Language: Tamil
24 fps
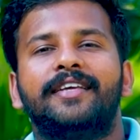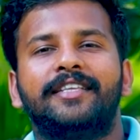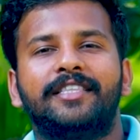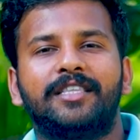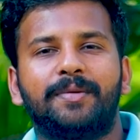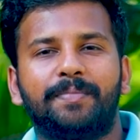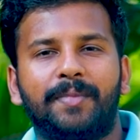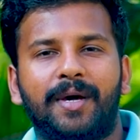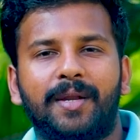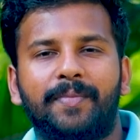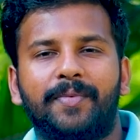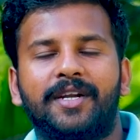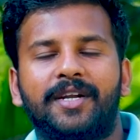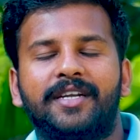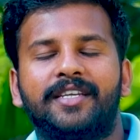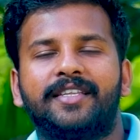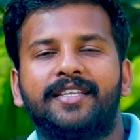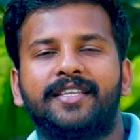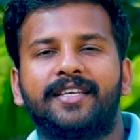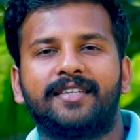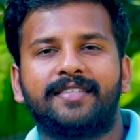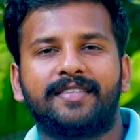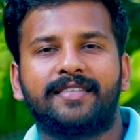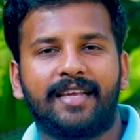இந்த மாதிரிப்பட்ட
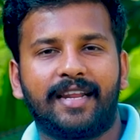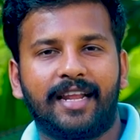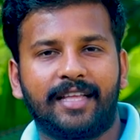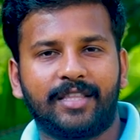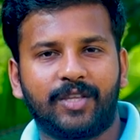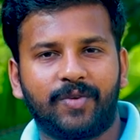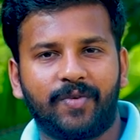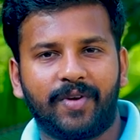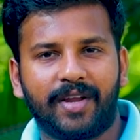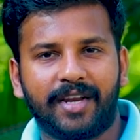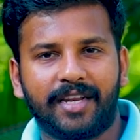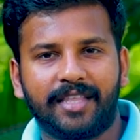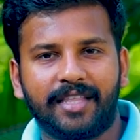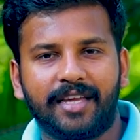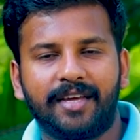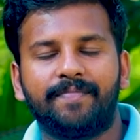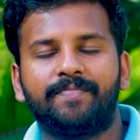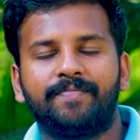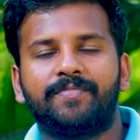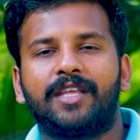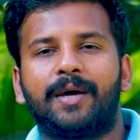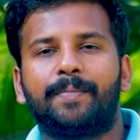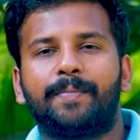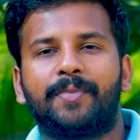டீட்டெயில்ஸ் எல்லாத்துக்கும் வேண்டி
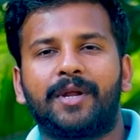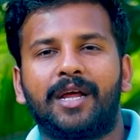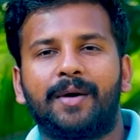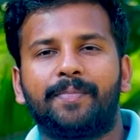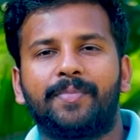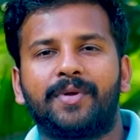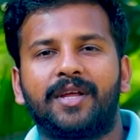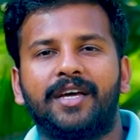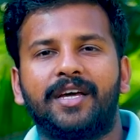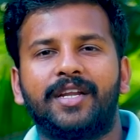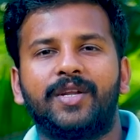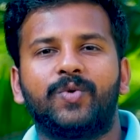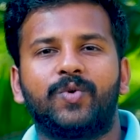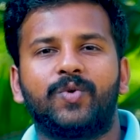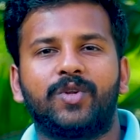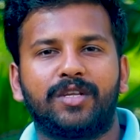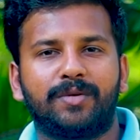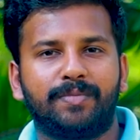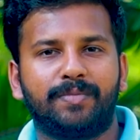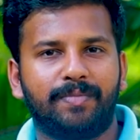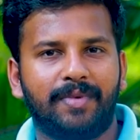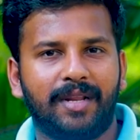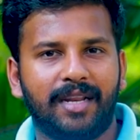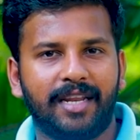தான் நான் ப்ராப்பரான ஒரு